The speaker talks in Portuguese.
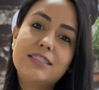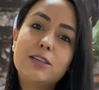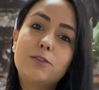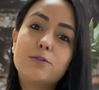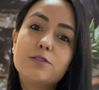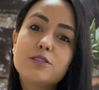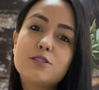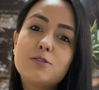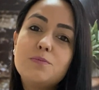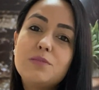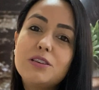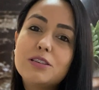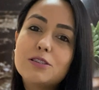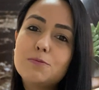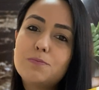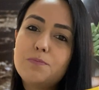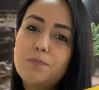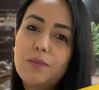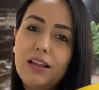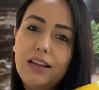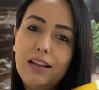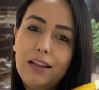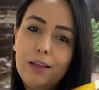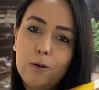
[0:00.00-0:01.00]
são as minhas
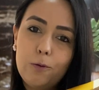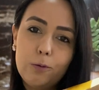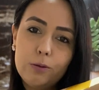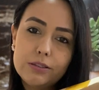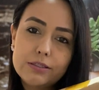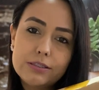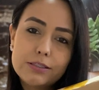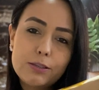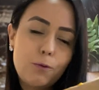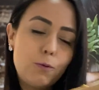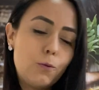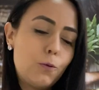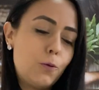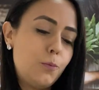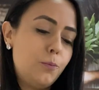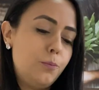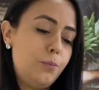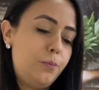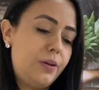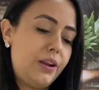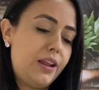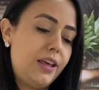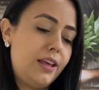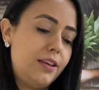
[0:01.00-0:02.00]
películas que eu
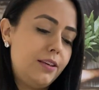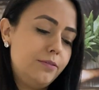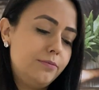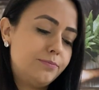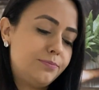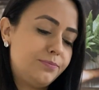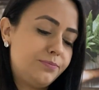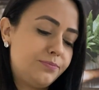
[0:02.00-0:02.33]
comprei.